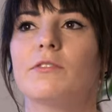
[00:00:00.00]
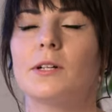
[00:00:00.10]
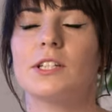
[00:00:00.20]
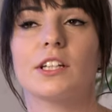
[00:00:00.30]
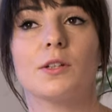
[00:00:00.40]
I w
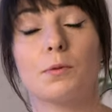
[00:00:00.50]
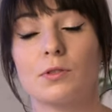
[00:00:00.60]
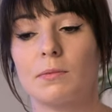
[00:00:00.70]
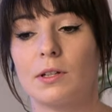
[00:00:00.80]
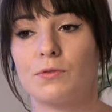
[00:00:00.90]
momencie, kiedy
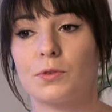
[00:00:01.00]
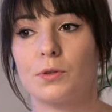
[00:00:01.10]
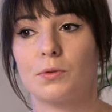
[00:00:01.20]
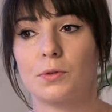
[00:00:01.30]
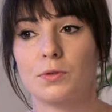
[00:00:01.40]
poszłam na Twój
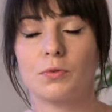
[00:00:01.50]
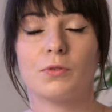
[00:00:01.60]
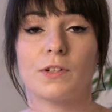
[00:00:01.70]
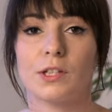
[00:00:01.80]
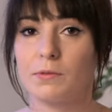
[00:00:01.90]
kurs,
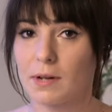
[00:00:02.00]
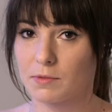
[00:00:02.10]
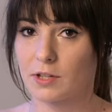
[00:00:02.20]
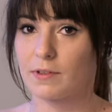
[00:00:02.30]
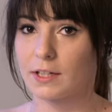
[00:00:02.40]

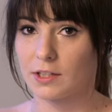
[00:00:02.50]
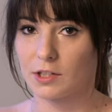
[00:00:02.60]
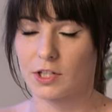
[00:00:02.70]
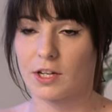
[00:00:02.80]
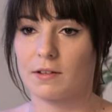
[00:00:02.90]
utwierdziłam się
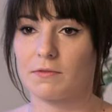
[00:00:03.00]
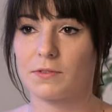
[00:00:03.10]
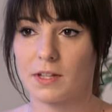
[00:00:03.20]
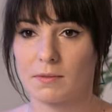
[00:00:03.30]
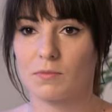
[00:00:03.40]
faktycznie
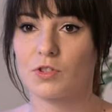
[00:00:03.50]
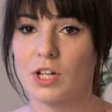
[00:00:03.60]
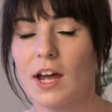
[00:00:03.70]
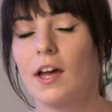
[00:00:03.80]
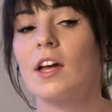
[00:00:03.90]
w tym,
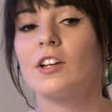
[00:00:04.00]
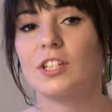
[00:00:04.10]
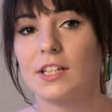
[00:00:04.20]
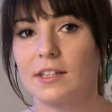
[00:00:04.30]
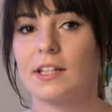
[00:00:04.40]
że,
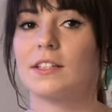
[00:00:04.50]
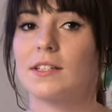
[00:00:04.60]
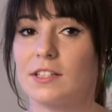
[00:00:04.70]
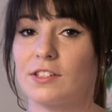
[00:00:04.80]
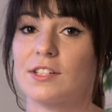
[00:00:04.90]
że jednak te
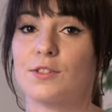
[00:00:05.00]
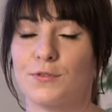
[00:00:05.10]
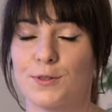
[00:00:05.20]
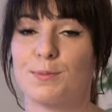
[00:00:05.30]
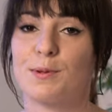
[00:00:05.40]
zdjęcia
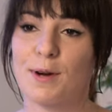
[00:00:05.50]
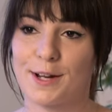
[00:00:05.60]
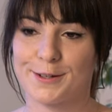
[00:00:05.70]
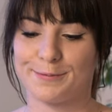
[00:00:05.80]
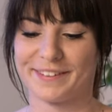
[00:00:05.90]
coś w sobie
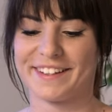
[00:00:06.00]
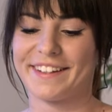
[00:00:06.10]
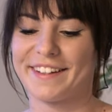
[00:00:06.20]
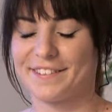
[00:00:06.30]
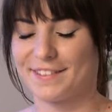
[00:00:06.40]
mają.
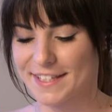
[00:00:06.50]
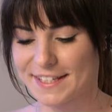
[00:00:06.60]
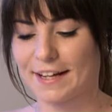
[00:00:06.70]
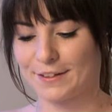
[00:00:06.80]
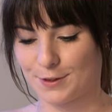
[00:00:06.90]

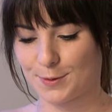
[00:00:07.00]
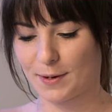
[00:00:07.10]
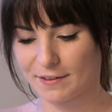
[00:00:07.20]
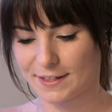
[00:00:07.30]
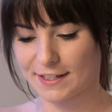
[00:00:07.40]
Więc tak, to jest
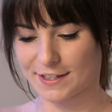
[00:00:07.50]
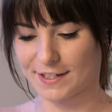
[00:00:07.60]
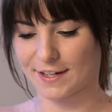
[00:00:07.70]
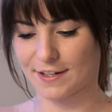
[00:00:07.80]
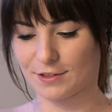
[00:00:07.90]
prawda,
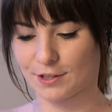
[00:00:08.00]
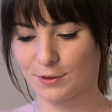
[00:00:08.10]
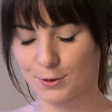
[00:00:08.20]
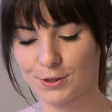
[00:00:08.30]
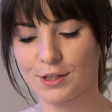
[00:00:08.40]
że, że w
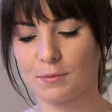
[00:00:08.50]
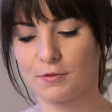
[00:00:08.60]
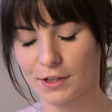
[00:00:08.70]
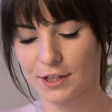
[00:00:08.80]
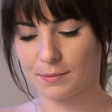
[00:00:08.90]
rodzinie
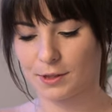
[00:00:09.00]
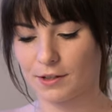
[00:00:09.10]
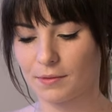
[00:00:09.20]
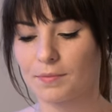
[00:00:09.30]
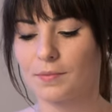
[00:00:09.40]
mówili
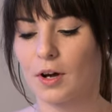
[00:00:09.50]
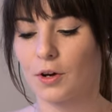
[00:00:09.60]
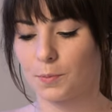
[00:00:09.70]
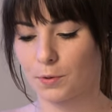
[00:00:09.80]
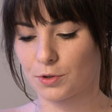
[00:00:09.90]
mi
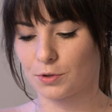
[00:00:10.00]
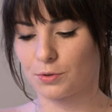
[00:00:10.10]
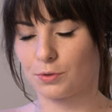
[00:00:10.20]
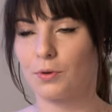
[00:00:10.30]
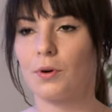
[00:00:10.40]
od
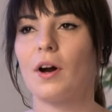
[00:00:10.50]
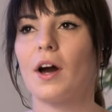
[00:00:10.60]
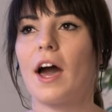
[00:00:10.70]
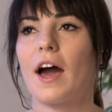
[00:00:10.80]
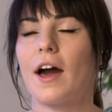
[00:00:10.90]
początku,
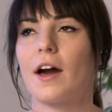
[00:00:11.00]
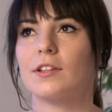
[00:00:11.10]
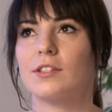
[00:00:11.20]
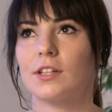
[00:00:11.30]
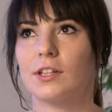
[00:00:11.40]

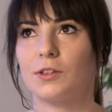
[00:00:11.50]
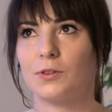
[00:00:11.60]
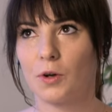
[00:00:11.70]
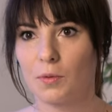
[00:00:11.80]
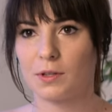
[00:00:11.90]
a dzięki
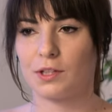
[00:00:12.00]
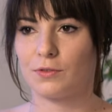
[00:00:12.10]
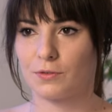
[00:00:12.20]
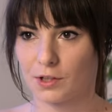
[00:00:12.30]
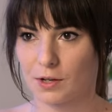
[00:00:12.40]
Tobie i
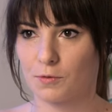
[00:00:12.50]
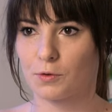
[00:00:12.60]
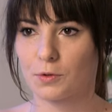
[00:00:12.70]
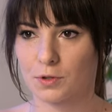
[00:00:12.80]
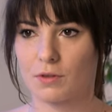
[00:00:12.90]
Twojemu
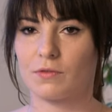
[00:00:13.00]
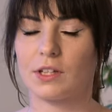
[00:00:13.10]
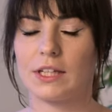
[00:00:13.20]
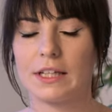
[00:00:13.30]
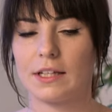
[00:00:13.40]

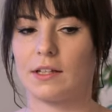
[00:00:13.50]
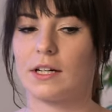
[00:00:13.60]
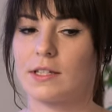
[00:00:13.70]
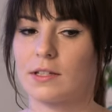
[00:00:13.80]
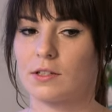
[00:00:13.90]
kursowi i
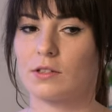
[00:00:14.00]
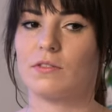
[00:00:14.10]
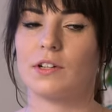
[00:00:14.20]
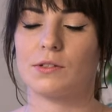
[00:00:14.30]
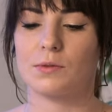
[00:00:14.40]

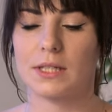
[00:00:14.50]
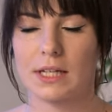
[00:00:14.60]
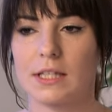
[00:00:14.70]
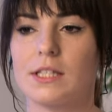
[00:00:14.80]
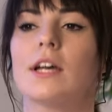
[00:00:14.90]
recenzowaniu
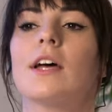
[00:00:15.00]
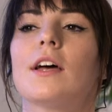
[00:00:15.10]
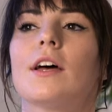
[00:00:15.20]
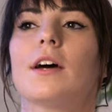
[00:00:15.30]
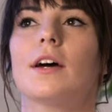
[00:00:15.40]
zdjęć
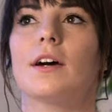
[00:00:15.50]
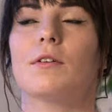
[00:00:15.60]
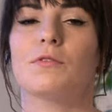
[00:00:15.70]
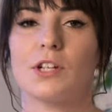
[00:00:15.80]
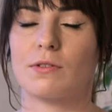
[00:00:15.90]

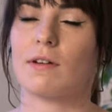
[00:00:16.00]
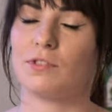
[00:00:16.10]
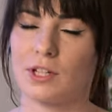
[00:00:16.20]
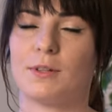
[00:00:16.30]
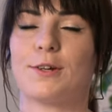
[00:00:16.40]
e, uwierzyłam
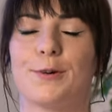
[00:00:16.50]
w siebie.